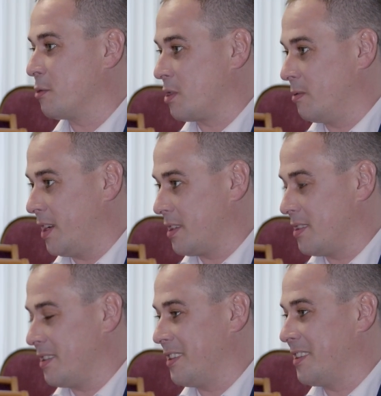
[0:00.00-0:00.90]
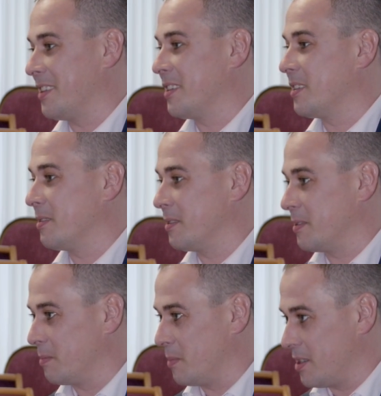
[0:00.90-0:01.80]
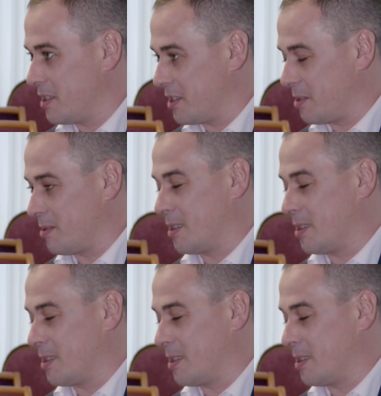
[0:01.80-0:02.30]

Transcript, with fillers: Росгвардии, э, Министерство